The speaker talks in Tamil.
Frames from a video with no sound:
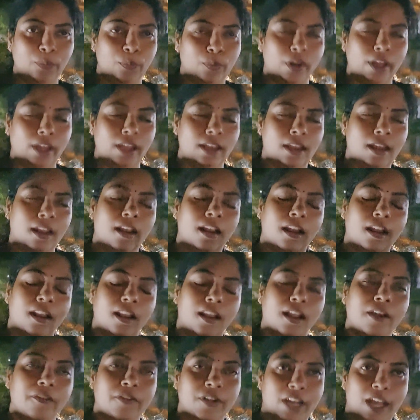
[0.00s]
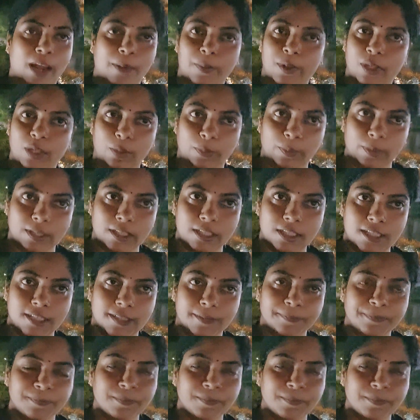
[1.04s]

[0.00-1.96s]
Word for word: உடை எல்லாம் அவன் ஞாபகத்துக்கு வந்துடுச்சு